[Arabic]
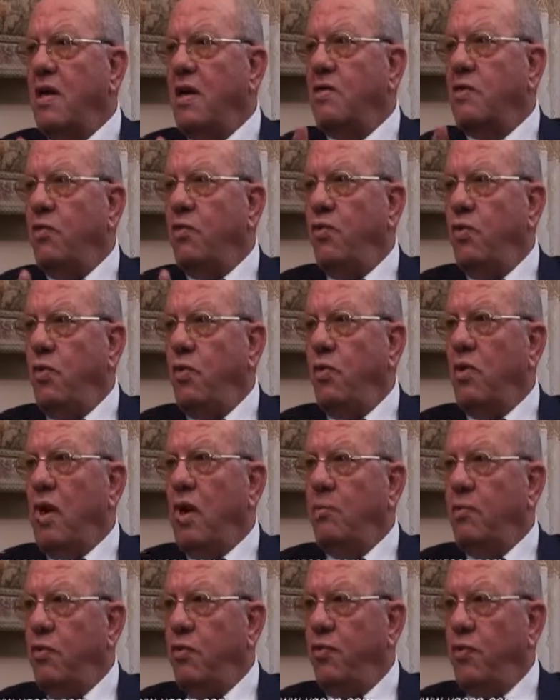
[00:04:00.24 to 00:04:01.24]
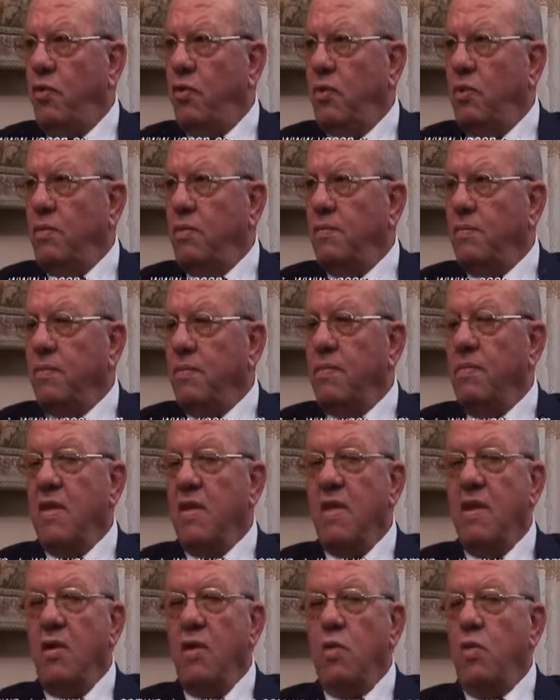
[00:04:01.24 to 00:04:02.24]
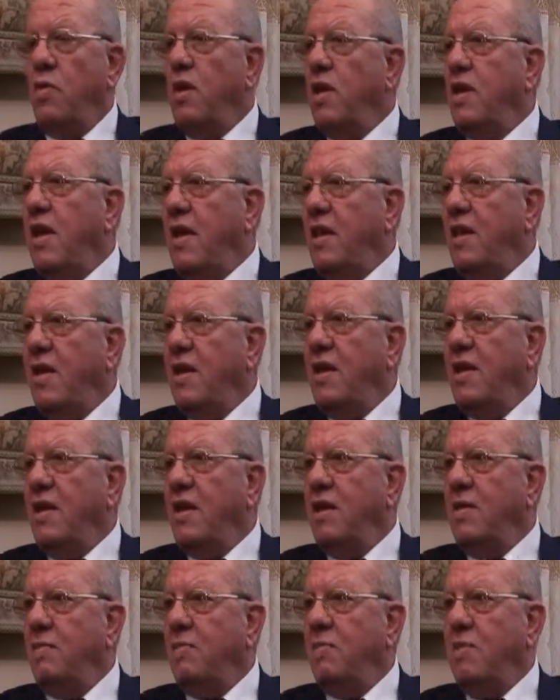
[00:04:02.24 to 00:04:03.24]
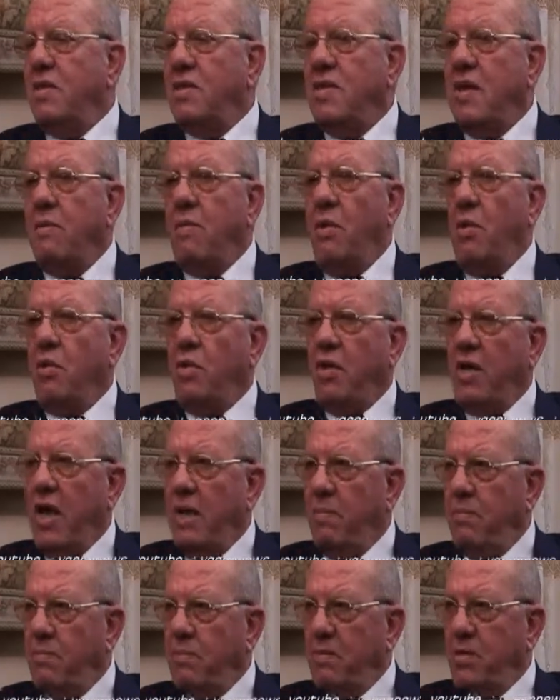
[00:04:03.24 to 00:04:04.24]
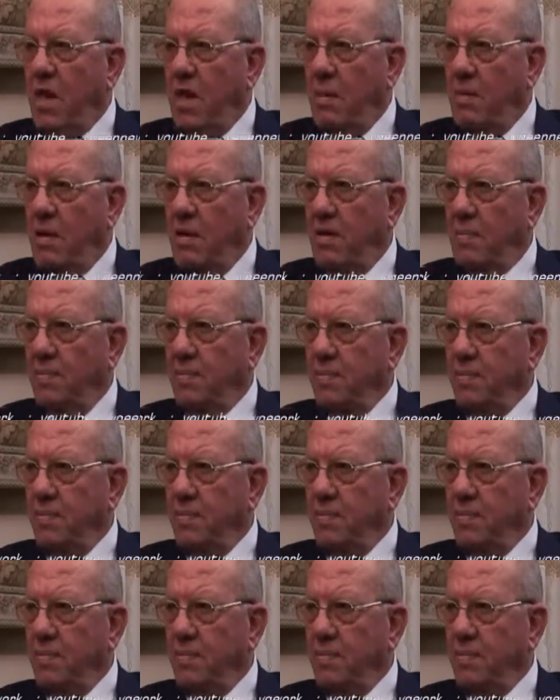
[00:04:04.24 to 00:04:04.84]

راسه لفوق وكرامته لفوق ويرجع تاني بيساوي حكام ظلمه